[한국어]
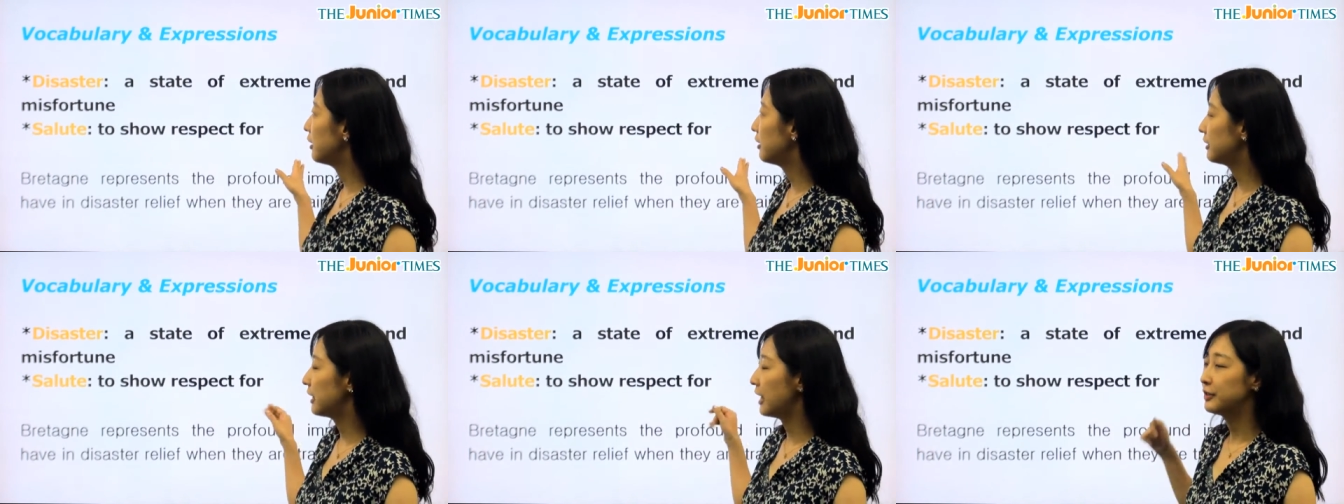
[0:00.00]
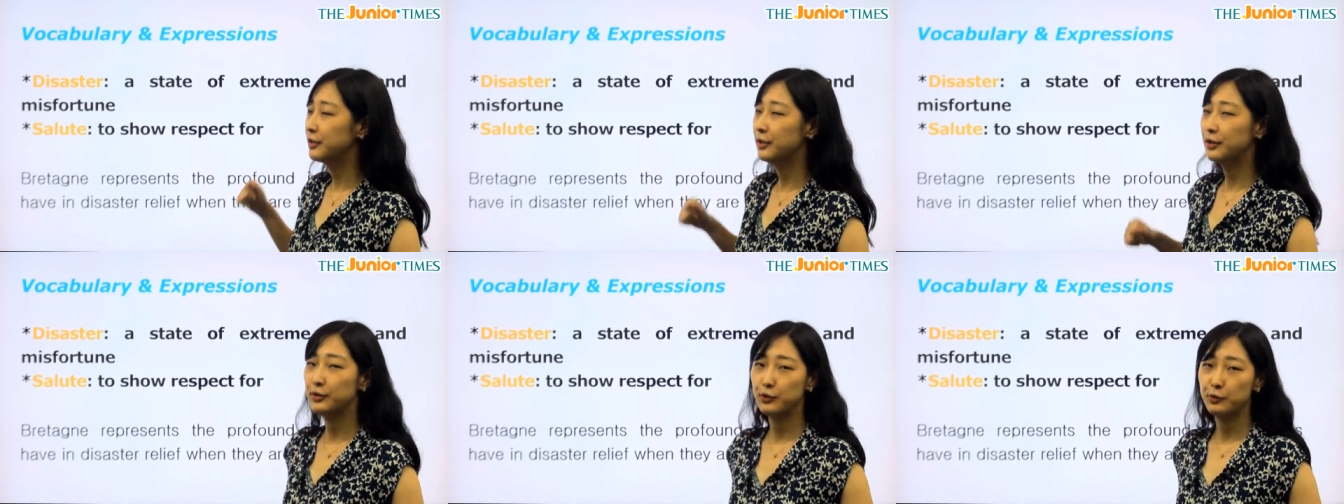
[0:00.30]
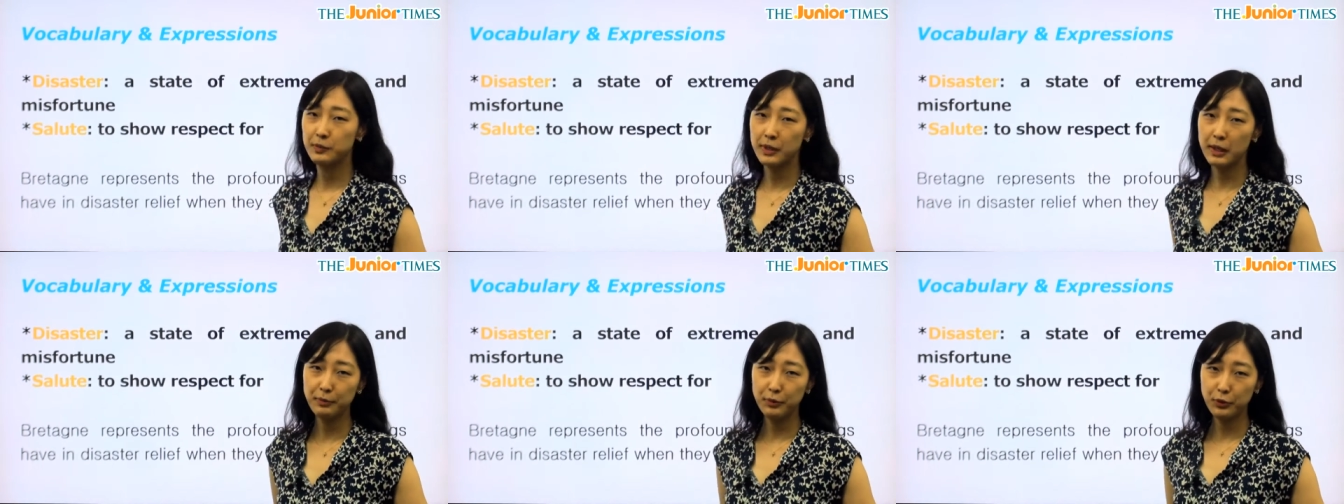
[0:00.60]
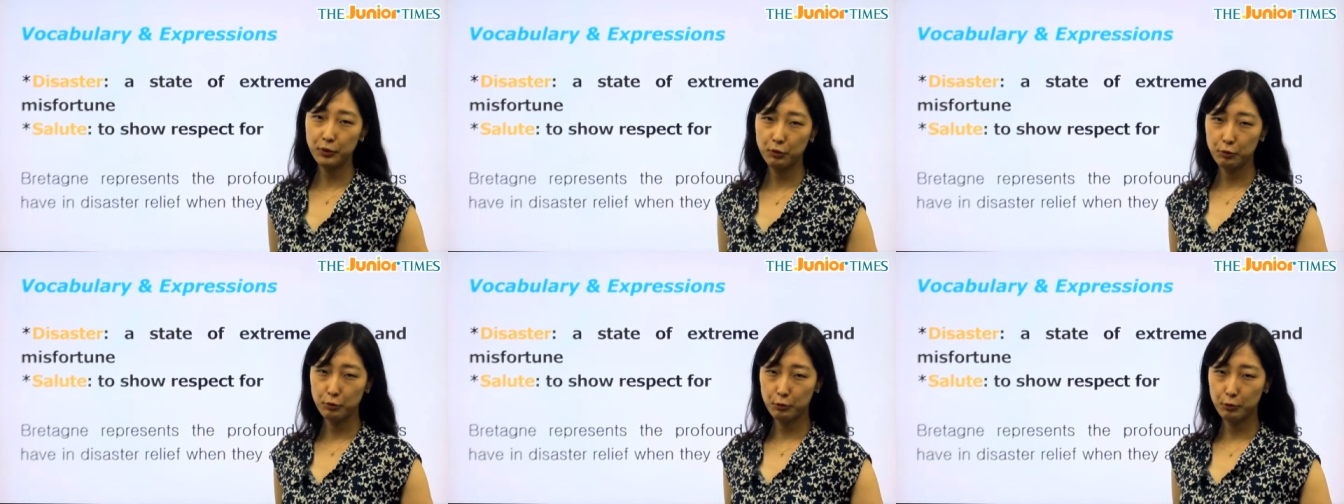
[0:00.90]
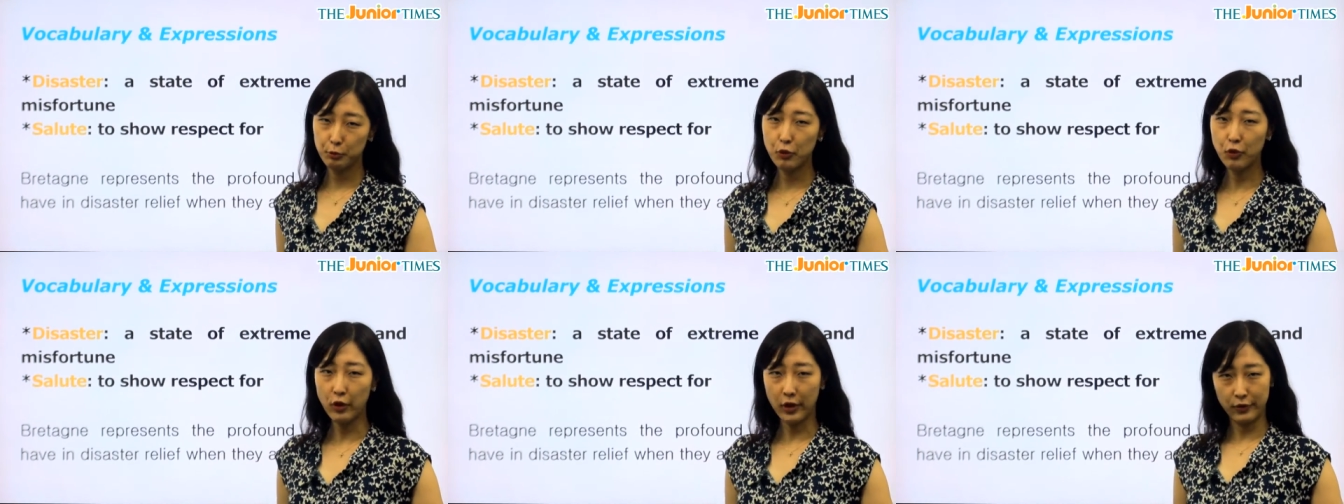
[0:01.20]
단어를 좀
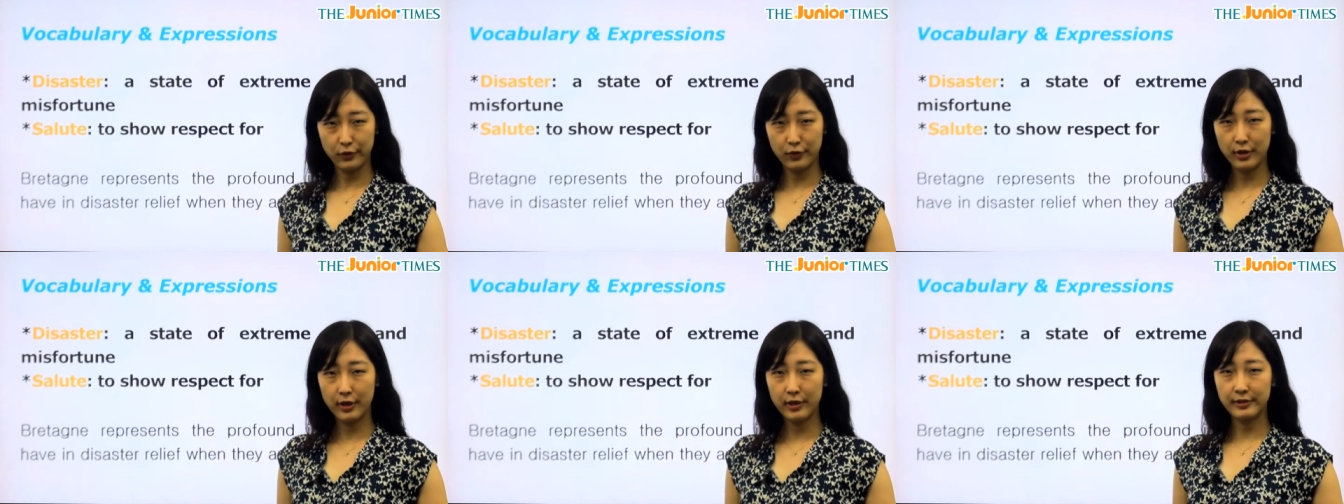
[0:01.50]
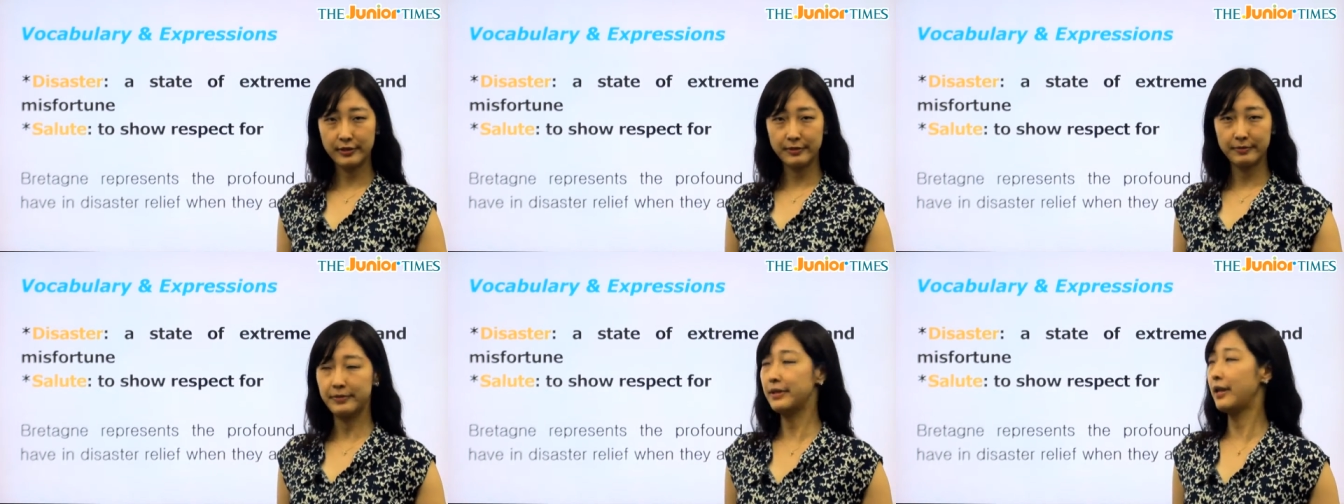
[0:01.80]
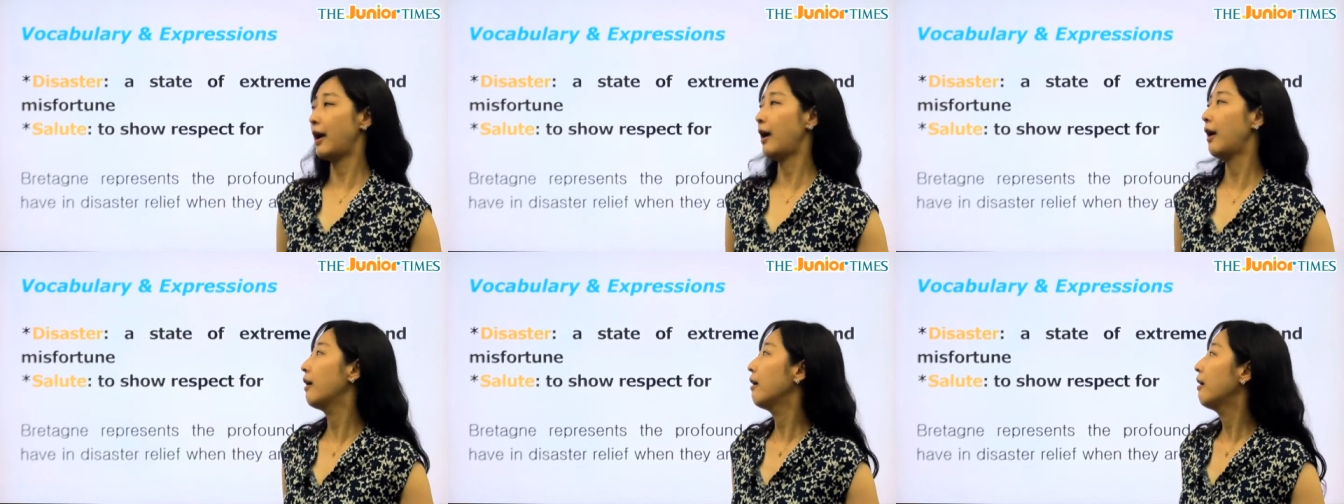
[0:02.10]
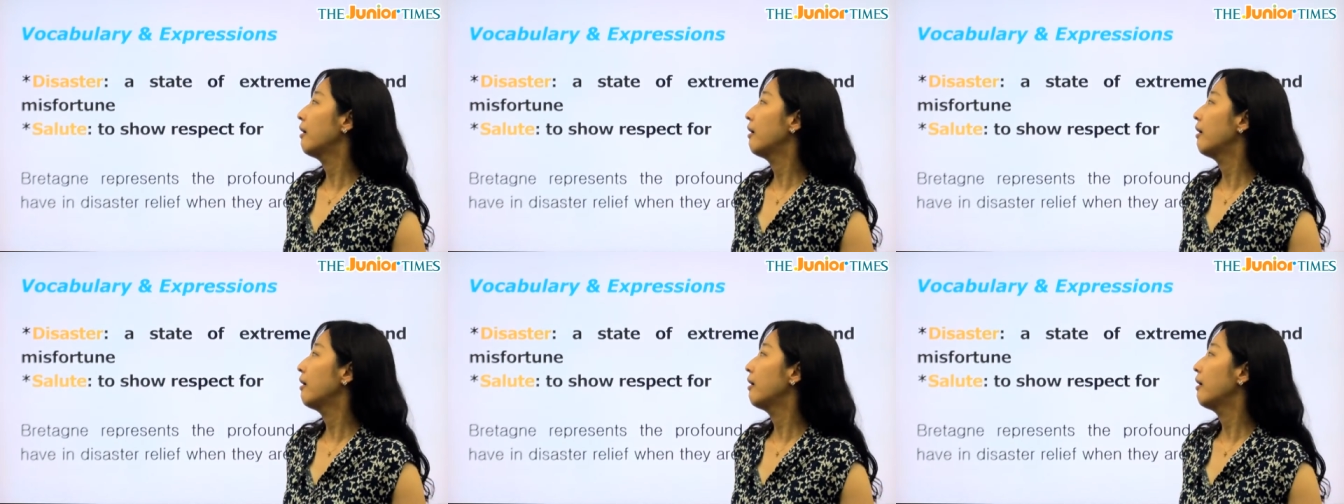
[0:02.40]
살펴보고 가도록 하겠습니다.